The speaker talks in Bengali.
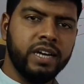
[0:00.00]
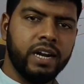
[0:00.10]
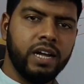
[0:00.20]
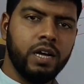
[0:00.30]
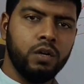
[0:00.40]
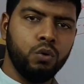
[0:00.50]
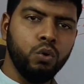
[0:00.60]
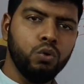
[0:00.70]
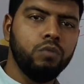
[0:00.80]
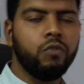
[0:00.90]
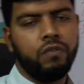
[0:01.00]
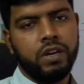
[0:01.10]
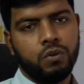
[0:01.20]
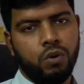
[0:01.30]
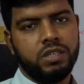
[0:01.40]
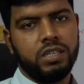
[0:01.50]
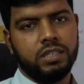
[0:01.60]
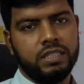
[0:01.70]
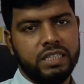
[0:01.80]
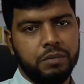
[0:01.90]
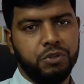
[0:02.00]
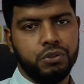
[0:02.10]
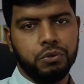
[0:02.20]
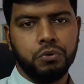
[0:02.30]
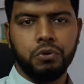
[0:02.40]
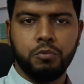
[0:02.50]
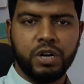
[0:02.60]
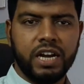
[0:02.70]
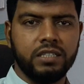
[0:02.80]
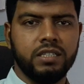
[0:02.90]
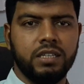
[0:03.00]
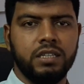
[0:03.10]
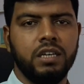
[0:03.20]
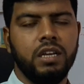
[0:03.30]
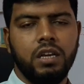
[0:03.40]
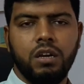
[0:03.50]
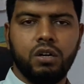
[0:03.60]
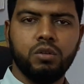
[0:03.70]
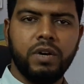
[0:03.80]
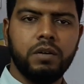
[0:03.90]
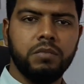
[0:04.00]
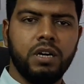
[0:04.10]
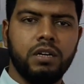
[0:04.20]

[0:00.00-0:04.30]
যারা নতুন প্রোফাইল খুলেছেন যে বিষয়গুলোর উপর কাজ জানেন অথবা